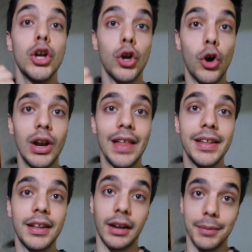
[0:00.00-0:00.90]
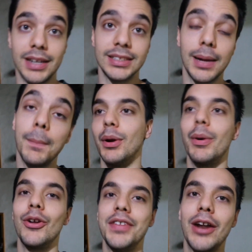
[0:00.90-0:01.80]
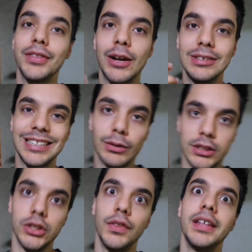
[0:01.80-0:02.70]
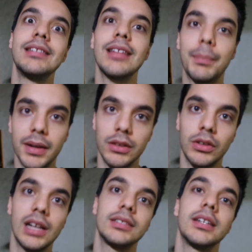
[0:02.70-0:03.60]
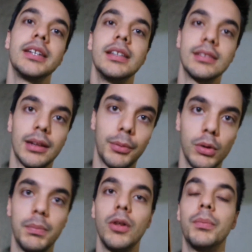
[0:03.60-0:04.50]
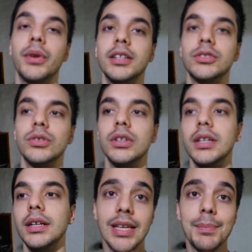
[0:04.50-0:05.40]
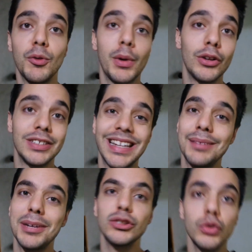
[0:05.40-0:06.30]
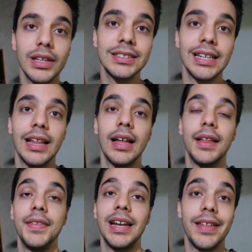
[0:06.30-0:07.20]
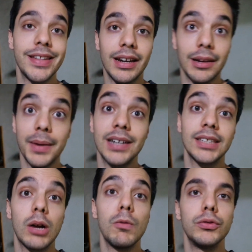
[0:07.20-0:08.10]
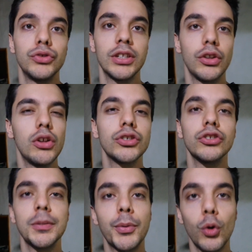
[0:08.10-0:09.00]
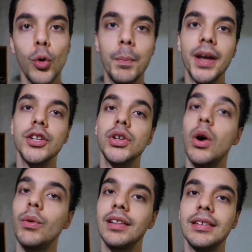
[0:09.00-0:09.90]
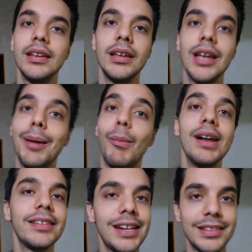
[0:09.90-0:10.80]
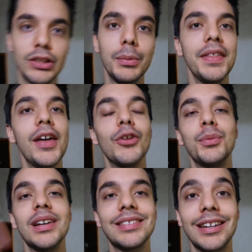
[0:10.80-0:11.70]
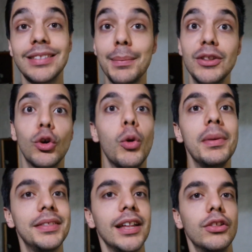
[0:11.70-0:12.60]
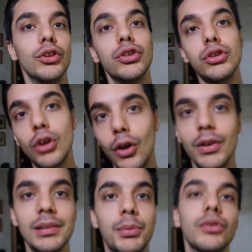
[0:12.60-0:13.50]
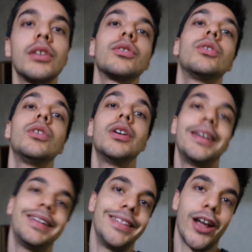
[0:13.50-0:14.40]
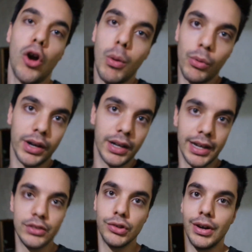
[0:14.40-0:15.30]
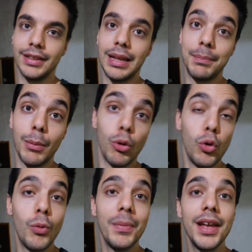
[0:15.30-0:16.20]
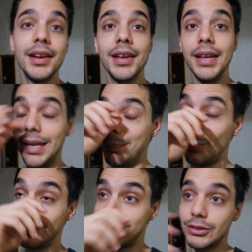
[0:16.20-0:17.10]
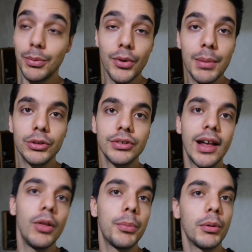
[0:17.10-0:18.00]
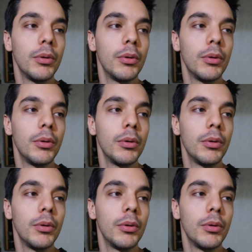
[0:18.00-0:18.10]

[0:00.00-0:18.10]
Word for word: con la dieta en reversa. Pero bueno, ya no tengo esta cuestión de estar perdiendo grasa y estar preocupado por eso. Y pues bueno, si tienen más dudas de la, de la dieta en reversa, cómo funciona todo eso, no se preocupen. Yo aún así voy a seguir haciendo videos, voy a estar también documentando todo ese proceso de cómo regreso a etapa de volumen. Y pues estoy muy emocionado por